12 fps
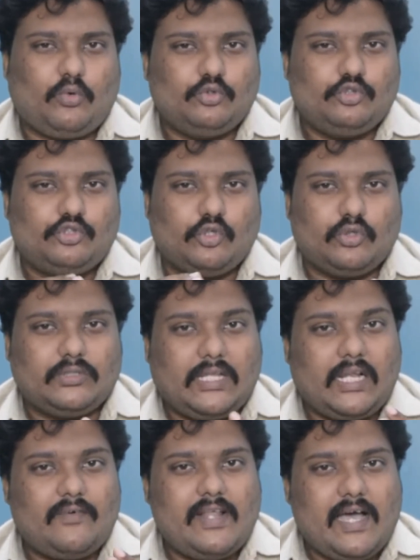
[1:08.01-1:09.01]
கொஞ்சம்
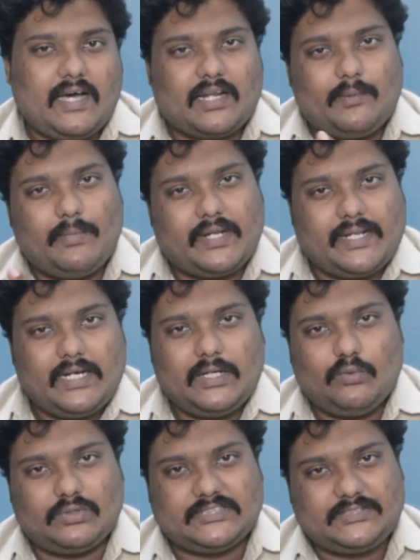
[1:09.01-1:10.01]
தலைவலி ஆகிற
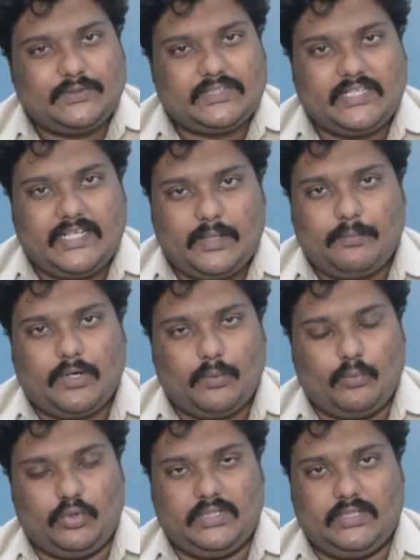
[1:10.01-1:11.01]
மாதிரியான ஒரு சுச்சுவேஷன்
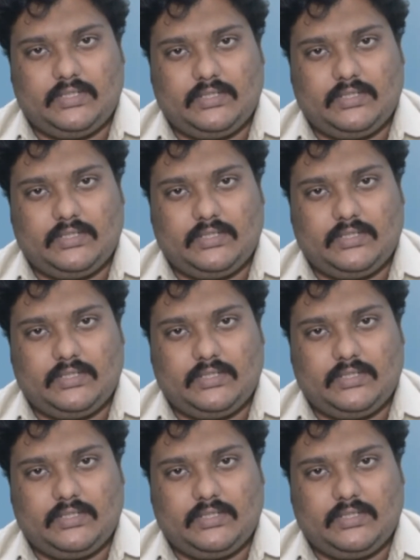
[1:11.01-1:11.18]
ஏற்படும் போது